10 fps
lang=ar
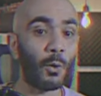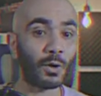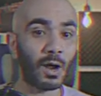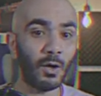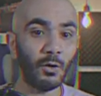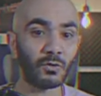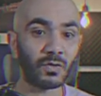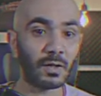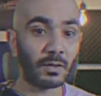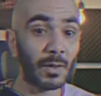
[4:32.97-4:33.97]
ورح
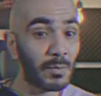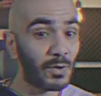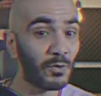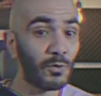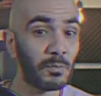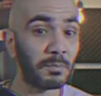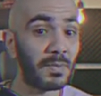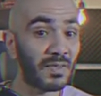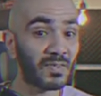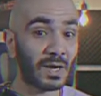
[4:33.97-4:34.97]
حط دبليو
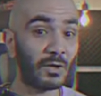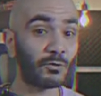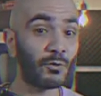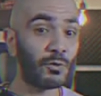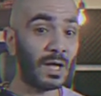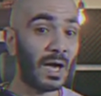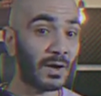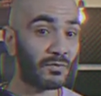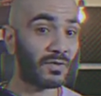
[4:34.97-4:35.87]
بس رح تكون حرف